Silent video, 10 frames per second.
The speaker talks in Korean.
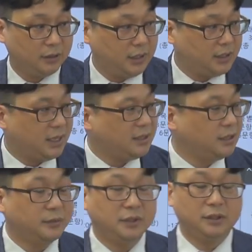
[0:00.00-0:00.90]
기사
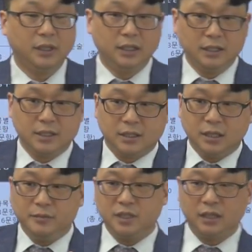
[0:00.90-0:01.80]
시험은
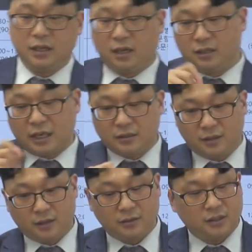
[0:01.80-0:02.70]
시험지에다가
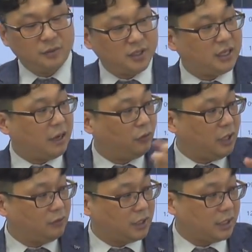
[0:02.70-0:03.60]
작성해서 시험지를 내고
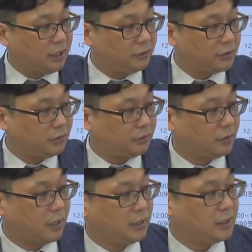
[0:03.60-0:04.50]
나오잖아요. 그죠?
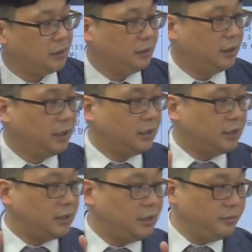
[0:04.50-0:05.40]
근데 관리사는
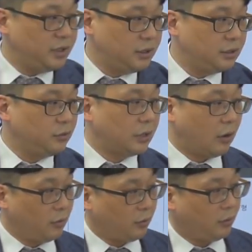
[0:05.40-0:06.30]
시험지는 들고
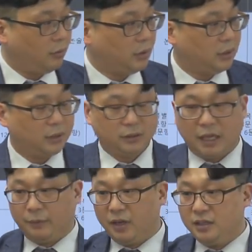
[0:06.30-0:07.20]
나오고
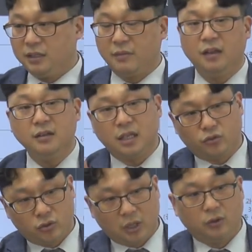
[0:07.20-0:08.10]
답안지만
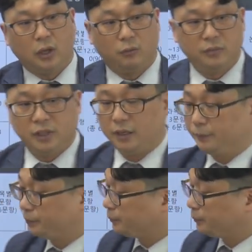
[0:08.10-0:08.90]
제출하고 나옵니다.